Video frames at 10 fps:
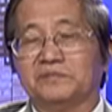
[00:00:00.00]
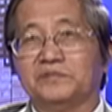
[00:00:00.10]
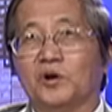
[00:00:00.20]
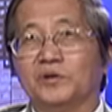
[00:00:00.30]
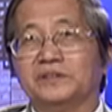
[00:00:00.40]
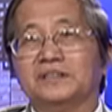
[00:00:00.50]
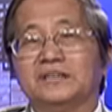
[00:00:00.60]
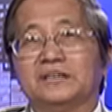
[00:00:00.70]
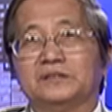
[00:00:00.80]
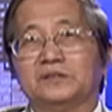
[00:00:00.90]
vội
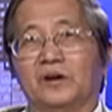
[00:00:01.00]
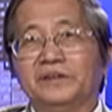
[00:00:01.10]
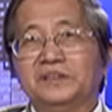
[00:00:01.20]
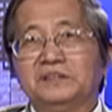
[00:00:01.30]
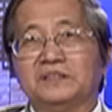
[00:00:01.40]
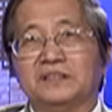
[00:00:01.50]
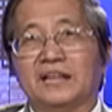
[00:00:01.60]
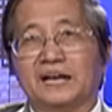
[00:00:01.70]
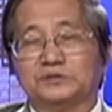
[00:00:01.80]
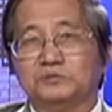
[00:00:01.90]
nói
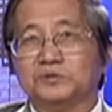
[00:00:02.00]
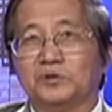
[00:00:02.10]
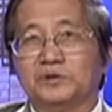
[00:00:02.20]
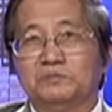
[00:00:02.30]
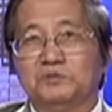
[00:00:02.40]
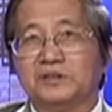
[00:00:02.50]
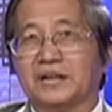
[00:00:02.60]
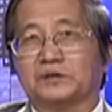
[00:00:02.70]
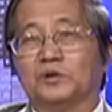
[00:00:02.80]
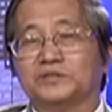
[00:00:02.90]
là chúng tôi muốn
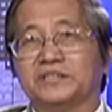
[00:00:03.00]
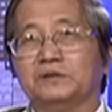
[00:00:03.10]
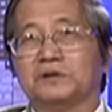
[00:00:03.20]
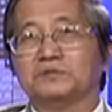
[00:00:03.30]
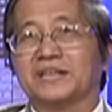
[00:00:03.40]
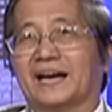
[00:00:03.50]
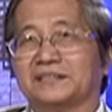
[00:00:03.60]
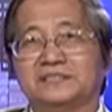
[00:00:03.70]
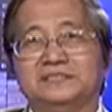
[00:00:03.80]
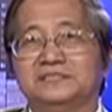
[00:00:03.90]
lật đổ chế độ cộng sản
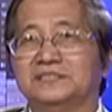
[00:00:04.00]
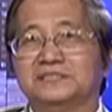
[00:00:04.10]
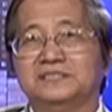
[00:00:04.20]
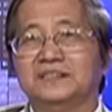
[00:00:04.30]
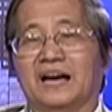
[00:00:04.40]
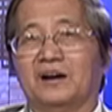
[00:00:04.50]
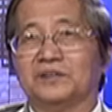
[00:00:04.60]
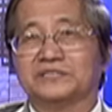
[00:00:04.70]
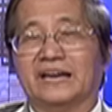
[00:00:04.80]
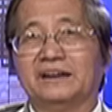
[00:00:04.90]
thì dường như là
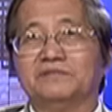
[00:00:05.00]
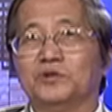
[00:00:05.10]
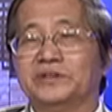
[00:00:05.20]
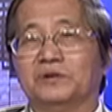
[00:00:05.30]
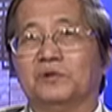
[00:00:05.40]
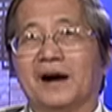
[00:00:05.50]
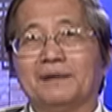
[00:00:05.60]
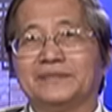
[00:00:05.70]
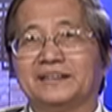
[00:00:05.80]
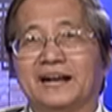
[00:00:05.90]
họ sẽ vô hiệu hóa
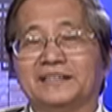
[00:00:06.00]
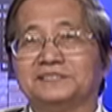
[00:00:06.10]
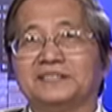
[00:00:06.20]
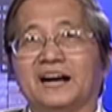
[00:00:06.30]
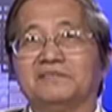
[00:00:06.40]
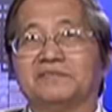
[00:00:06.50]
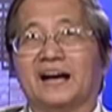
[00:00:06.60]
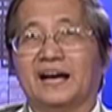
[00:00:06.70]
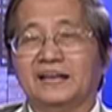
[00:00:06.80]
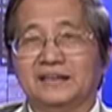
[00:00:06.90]
mình ngay tức khắc
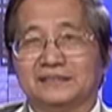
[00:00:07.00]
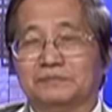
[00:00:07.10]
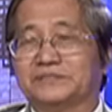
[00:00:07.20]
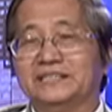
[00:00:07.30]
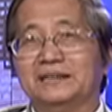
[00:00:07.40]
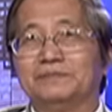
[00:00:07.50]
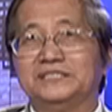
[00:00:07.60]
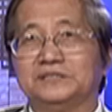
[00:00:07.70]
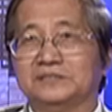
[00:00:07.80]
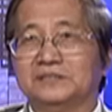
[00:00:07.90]
và thậm chí là
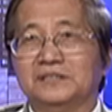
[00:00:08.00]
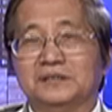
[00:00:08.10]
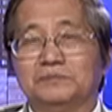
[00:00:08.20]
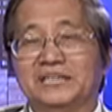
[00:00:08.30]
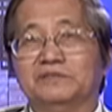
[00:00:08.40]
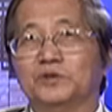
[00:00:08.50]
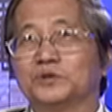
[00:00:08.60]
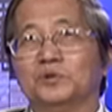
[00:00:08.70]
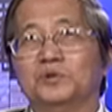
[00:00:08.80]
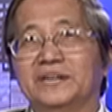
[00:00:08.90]
mình bị vô
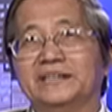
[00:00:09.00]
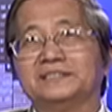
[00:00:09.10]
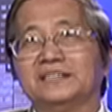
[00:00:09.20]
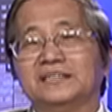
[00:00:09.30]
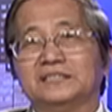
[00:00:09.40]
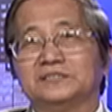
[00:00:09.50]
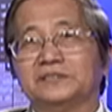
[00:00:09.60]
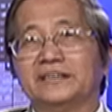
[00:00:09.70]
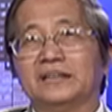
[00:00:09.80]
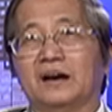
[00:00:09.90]
tù liền cho
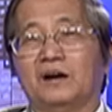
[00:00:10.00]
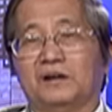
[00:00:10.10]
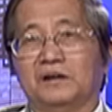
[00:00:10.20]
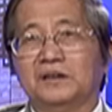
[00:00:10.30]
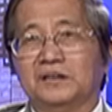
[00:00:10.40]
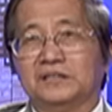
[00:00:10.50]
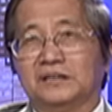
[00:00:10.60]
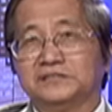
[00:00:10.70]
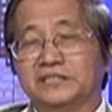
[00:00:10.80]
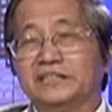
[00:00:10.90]
nên là họ
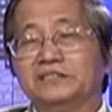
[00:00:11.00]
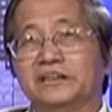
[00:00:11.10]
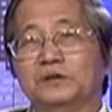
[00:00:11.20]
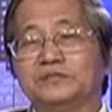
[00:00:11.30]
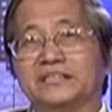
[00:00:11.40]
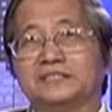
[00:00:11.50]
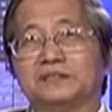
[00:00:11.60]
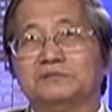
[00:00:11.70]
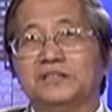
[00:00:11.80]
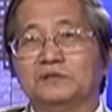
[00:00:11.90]
những người đấu tranh ở
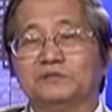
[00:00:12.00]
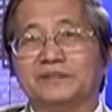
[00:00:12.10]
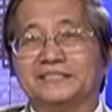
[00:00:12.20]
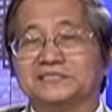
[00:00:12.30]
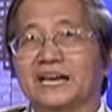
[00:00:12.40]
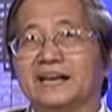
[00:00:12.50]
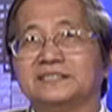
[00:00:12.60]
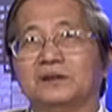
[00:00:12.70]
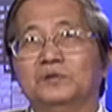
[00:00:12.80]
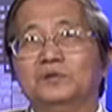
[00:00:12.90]
trong nước cũng phải che
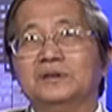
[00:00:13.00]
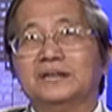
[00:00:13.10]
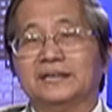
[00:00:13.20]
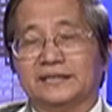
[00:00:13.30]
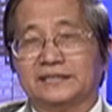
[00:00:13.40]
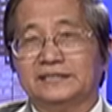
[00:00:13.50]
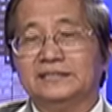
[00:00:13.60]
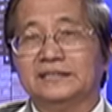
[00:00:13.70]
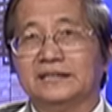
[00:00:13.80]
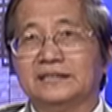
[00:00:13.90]
giấu
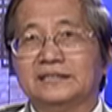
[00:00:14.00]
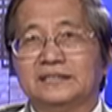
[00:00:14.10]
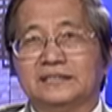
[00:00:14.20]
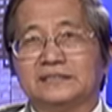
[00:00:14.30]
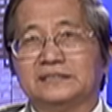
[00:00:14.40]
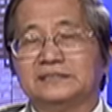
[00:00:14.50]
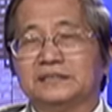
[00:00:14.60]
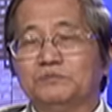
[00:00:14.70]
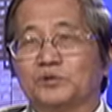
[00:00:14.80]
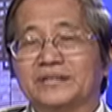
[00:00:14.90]
cái ờ, cái
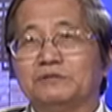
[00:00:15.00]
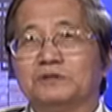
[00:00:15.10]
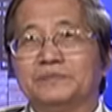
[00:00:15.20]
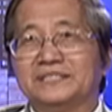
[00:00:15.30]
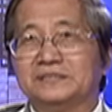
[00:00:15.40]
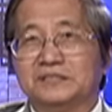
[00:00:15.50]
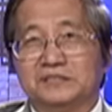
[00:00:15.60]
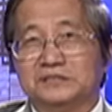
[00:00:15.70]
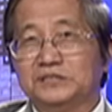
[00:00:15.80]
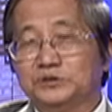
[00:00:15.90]
cái mục đích của mình
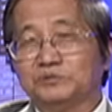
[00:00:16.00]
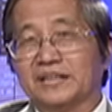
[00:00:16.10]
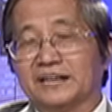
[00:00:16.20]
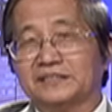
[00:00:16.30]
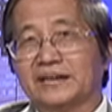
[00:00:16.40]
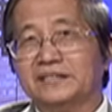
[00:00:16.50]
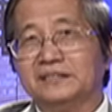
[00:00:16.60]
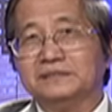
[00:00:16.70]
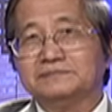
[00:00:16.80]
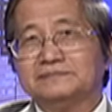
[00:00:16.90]
như chúng ta đã thấy
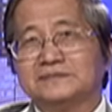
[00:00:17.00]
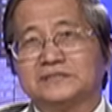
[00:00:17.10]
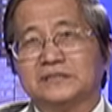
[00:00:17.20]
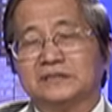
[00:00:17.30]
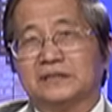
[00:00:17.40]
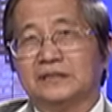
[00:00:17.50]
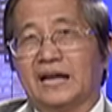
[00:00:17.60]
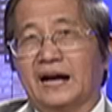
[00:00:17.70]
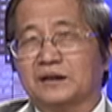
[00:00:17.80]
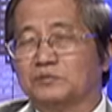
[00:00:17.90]
đó
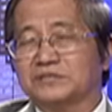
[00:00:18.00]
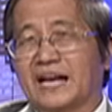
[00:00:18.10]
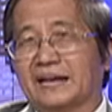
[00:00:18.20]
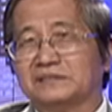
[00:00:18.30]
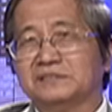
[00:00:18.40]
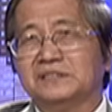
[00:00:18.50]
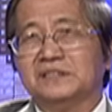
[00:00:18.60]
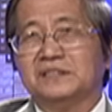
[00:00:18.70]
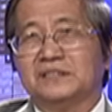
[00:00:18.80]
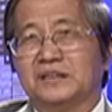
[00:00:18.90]
là cộng sản
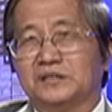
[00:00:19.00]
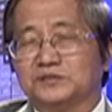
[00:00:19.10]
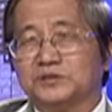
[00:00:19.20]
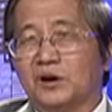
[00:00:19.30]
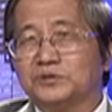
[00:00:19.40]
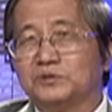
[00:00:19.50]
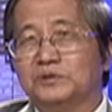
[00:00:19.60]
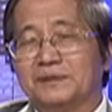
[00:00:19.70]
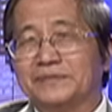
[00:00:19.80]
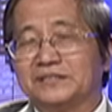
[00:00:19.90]
ờ, cho
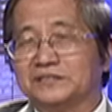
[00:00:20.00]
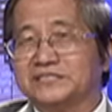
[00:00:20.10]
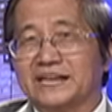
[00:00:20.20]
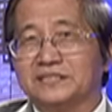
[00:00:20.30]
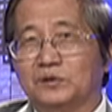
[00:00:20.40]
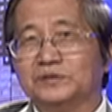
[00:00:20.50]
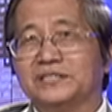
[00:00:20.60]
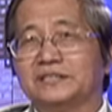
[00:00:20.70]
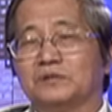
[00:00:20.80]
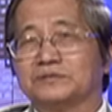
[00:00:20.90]
dù là mình có che giấu
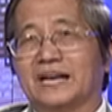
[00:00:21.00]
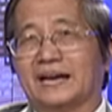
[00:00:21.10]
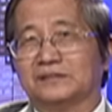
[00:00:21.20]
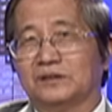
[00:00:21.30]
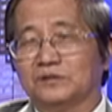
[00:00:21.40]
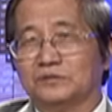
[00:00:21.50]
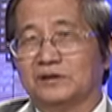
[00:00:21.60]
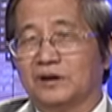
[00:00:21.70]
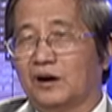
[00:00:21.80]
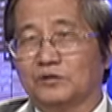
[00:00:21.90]
thì cộng sản nó
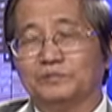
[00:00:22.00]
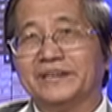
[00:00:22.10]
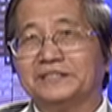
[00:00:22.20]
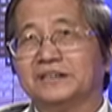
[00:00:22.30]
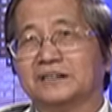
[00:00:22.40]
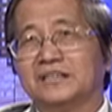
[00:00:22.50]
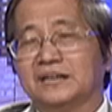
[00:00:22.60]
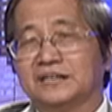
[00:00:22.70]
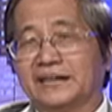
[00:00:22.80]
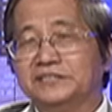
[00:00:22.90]
họ cũng biết được
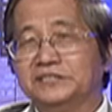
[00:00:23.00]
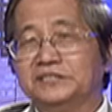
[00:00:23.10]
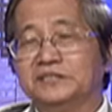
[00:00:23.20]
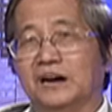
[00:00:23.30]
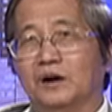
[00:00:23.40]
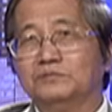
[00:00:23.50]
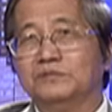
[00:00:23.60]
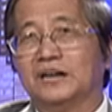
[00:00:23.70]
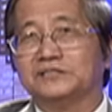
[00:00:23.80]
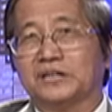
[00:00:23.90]
ngay như
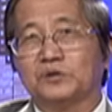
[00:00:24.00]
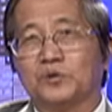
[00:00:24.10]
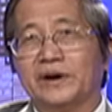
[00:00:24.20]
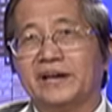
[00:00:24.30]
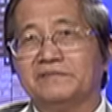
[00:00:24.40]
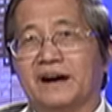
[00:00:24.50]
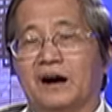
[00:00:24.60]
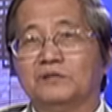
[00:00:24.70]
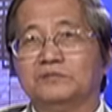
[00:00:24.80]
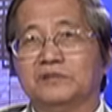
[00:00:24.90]
ông ờ, Trần Khuê và
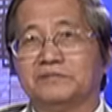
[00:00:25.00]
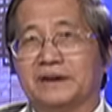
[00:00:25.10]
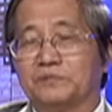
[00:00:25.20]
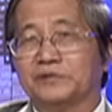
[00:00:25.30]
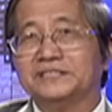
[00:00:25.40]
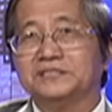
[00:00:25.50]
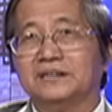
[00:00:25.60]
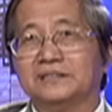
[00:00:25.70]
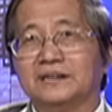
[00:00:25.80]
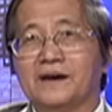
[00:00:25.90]
ông Phạm Quế
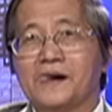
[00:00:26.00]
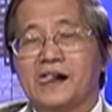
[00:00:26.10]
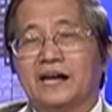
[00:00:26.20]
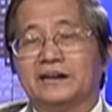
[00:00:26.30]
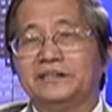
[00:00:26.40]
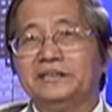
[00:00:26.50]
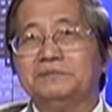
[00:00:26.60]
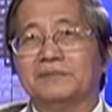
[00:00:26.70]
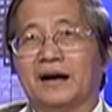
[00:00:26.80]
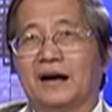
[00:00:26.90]
Dương đó khi
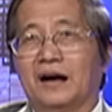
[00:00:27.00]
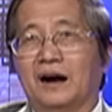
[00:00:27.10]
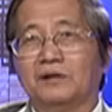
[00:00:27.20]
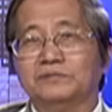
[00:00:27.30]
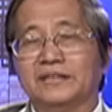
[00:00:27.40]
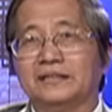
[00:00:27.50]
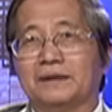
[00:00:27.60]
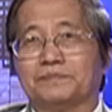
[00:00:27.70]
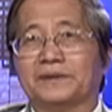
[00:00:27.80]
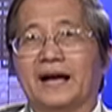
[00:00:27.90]
mà ông ấy
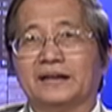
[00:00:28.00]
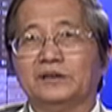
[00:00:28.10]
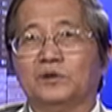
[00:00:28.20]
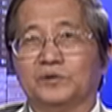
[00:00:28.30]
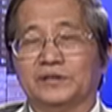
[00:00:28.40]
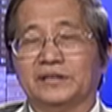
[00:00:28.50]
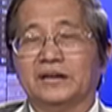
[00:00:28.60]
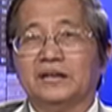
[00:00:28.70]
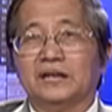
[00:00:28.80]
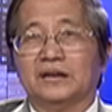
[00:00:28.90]
lập ra cái hội ờ,
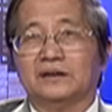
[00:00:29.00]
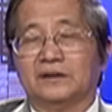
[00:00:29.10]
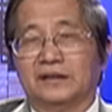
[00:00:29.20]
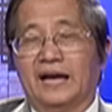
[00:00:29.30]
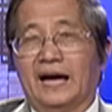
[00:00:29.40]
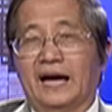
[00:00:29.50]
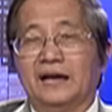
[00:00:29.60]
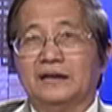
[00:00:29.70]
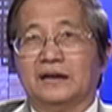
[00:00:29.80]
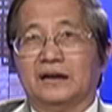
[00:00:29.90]
gọi là
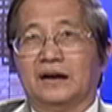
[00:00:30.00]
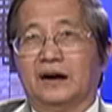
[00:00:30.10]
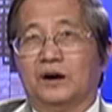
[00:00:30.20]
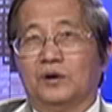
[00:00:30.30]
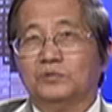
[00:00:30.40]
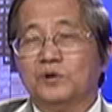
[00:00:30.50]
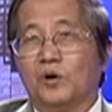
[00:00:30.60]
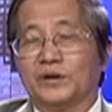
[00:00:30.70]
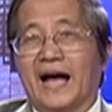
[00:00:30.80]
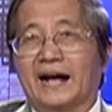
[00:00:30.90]
uh, ủng
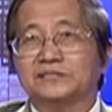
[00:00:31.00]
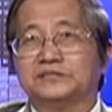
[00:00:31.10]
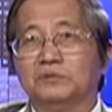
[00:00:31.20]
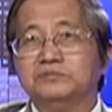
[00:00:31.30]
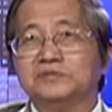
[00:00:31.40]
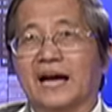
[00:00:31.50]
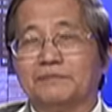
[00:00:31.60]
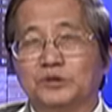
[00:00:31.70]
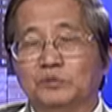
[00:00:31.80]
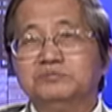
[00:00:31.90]
hộ đảng chống
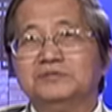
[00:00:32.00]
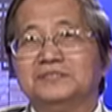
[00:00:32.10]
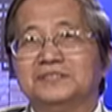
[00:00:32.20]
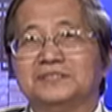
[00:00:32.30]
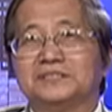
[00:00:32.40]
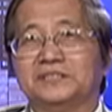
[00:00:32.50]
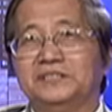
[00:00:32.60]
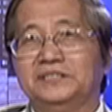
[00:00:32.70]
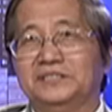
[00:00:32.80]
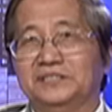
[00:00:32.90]
tham nhũng
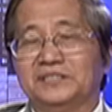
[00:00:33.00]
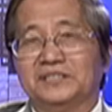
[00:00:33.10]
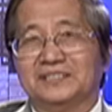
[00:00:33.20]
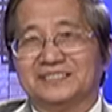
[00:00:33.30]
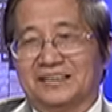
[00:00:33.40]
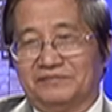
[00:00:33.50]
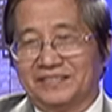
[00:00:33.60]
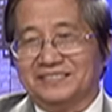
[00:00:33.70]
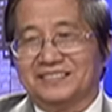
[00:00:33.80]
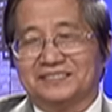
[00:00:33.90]
thì uh,
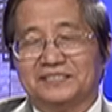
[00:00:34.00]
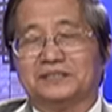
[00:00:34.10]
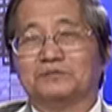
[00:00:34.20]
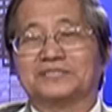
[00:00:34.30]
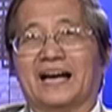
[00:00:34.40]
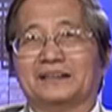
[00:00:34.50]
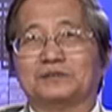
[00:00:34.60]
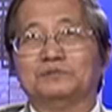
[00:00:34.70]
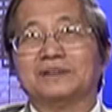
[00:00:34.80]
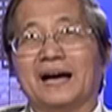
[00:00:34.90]
vâng thì cộng sản
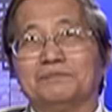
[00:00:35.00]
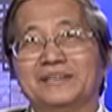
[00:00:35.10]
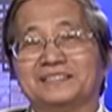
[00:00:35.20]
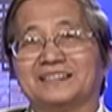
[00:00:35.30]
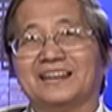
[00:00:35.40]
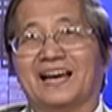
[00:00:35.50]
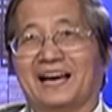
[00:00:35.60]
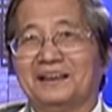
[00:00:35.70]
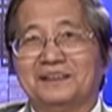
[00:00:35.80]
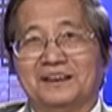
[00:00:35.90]
cũng đã biết
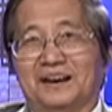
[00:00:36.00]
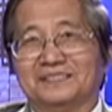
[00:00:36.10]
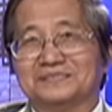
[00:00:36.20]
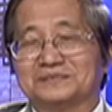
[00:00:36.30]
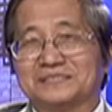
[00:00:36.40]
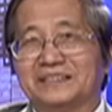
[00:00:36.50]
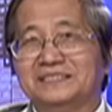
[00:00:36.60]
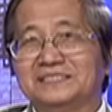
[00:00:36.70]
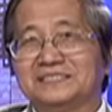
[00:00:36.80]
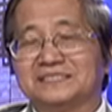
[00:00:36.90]
là
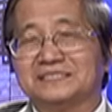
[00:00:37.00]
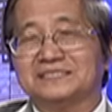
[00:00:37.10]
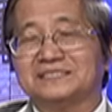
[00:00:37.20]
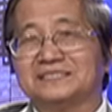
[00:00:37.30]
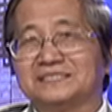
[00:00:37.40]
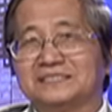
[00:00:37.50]
cái cái,